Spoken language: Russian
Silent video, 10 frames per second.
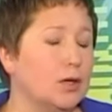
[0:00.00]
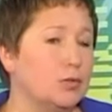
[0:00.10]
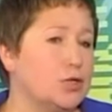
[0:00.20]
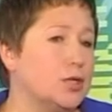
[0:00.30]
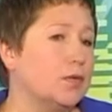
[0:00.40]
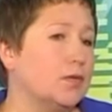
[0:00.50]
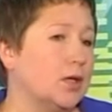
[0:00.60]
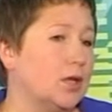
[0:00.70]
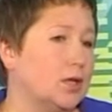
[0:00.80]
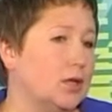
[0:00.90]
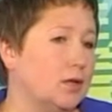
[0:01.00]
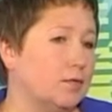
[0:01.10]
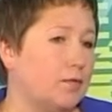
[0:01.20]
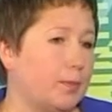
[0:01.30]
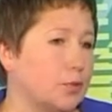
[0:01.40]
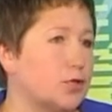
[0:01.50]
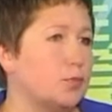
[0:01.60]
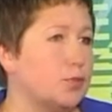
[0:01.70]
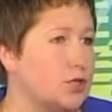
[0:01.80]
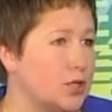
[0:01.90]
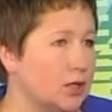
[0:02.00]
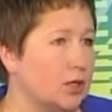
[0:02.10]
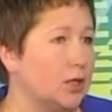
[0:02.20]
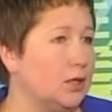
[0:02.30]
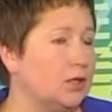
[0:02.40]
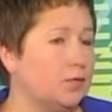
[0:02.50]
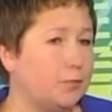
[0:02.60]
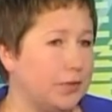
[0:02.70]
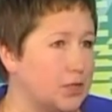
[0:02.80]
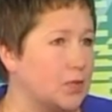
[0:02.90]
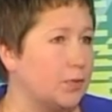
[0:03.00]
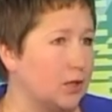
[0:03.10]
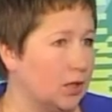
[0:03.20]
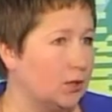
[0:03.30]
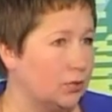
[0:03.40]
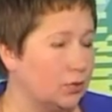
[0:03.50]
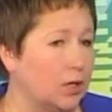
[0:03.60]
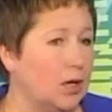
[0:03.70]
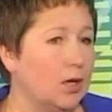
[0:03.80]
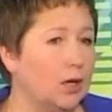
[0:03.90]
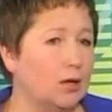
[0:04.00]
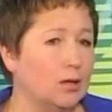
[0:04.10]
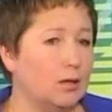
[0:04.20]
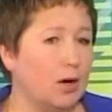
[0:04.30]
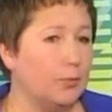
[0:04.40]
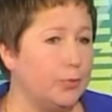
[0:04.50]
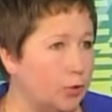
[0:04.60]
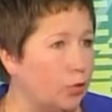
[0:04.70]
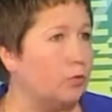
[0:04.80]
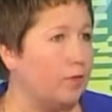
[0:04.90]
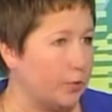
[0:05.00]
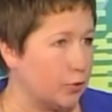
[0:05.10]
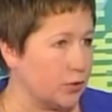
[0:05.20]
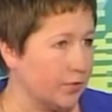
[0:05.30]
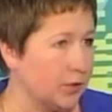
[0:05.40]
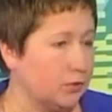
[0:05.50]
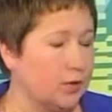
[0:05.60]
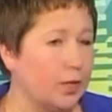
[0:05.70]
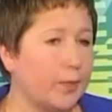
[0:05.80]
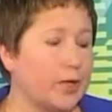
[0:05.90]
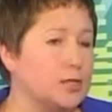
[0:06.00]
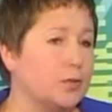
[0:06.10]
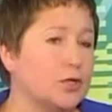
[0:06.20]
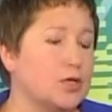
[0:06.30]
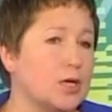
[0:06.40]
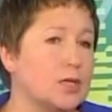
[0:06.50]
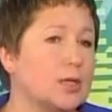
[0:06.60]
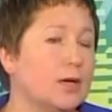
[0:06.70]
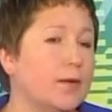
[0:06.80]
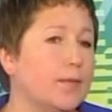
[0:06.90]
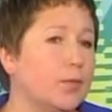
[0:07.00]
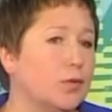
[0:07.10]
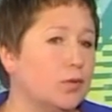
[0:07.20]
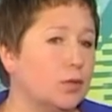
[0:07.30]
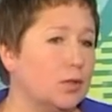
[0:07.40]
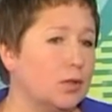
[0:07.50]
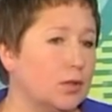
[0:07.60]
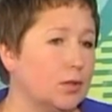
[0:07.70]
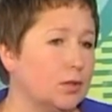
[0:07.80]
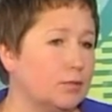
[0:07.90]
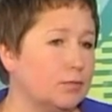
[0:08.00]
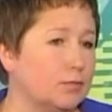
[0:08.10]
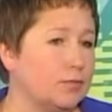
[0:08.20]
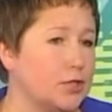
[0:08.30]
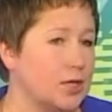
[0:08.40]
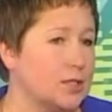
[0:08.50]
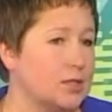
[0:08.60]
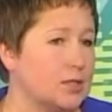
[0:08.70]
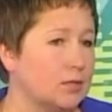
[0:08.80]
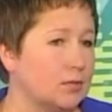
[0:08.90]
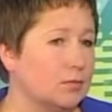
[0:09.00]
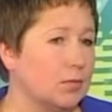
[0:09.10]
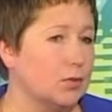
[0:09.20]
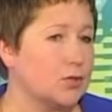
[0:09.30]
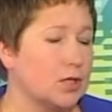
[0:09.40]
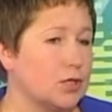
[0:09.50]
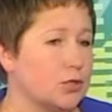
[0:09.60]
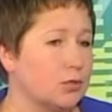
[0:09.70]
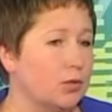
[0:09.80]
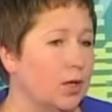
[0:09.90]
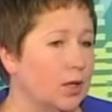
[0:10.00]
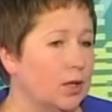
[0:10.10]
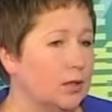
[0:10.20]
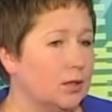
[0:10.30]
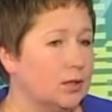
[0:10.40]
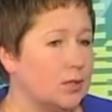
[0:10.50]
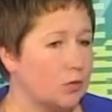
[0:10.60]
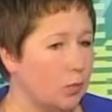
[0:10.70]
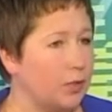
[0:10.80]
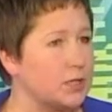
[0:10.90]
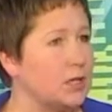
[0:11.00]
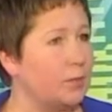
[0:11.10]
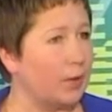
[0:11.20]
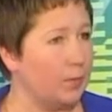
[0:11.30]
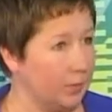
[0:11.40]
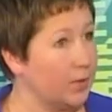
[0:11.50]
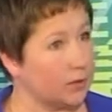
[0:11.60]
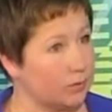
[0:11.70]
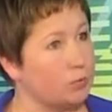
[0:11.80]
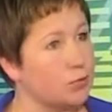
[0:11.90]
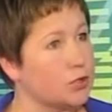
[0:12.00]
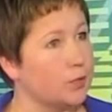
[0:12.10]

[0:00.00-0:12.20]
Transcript: учитывая и вопросы бюджета, и в принципе да, тот э, объем вопросов, которые необходимо решать. Но э, в частности могу сказать, что есть комплексная проблема, о которой можно